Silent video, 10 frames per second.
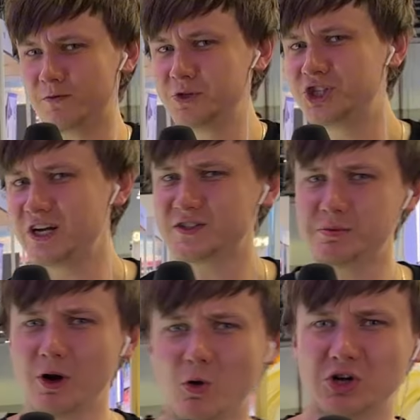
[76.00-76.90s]
вмещает в
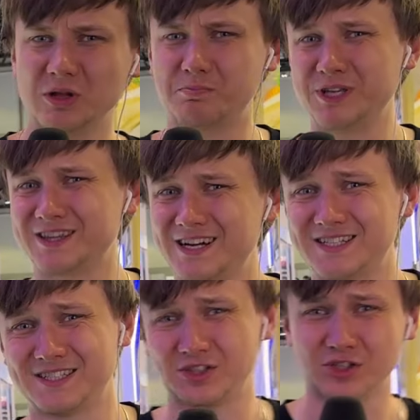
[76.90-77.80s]
себя около
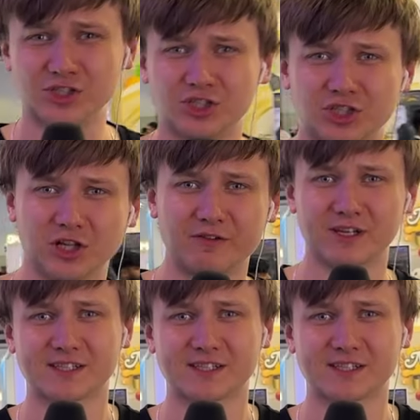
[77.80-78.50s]
15 тысяч человек.